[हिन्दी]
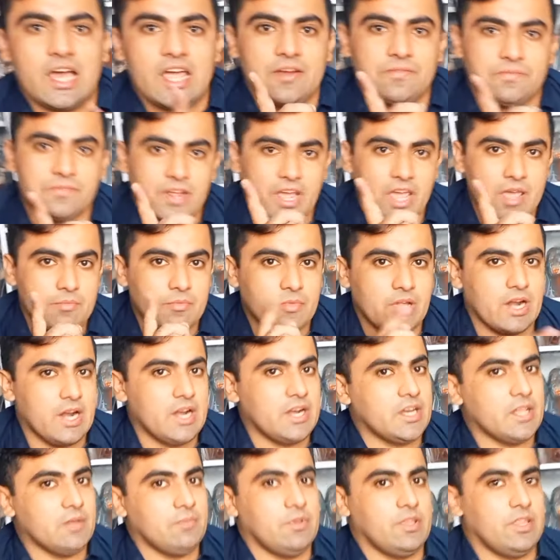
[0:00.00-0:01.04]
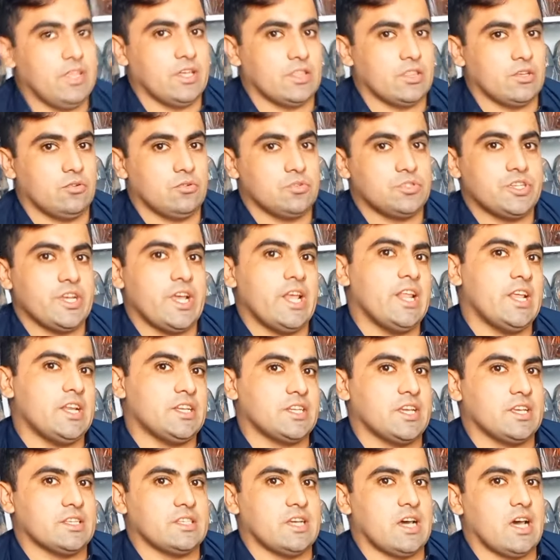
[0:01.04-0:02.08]
लाइफ टाइम गारंटी भी देता हूँ
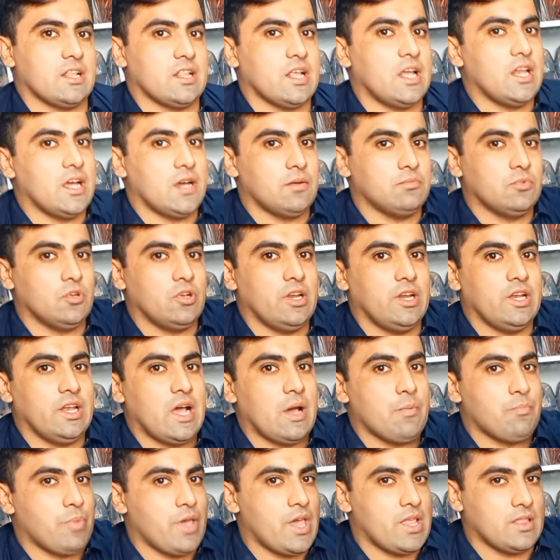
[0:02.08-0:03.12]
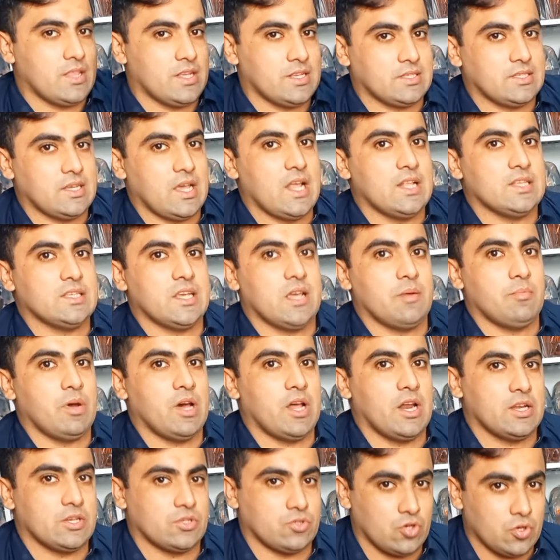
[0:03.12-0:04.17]
चैलेंज के साथ अल्हम्दुलिल्लाह पैंतीस साल से
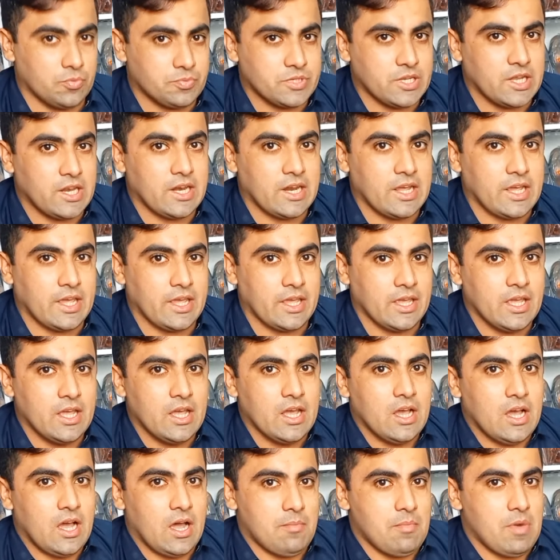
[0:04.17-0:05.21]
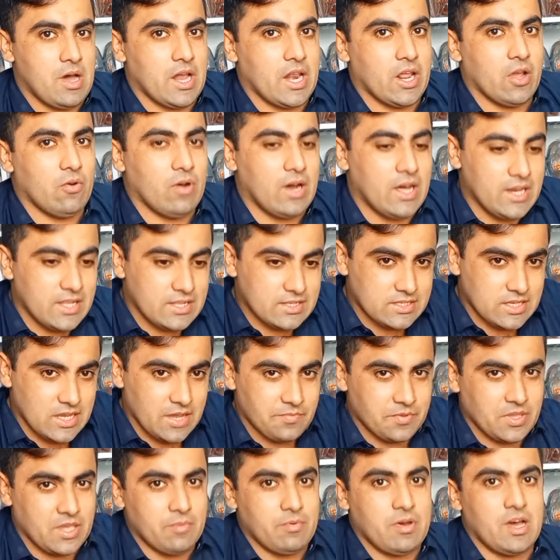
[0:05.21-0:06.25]
हमारा शॉप चल रहा है हमारे वालिद
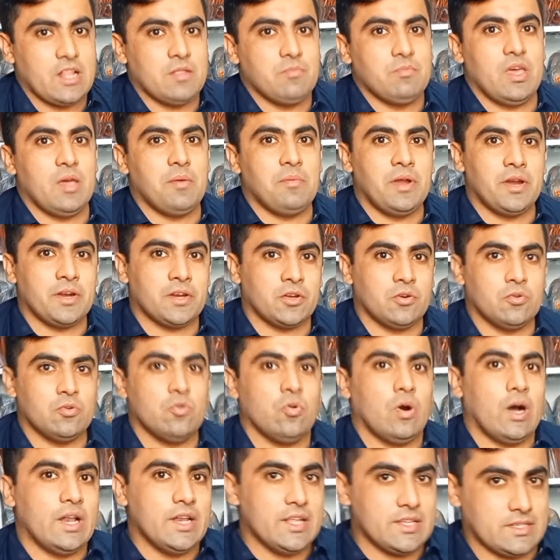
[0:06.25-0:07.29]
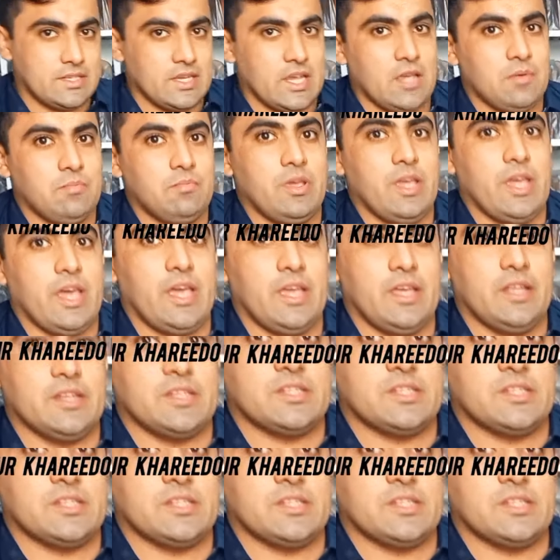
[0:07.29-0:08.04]
साहब के बाद मैं बैठा हूँ वालिद साहब भी है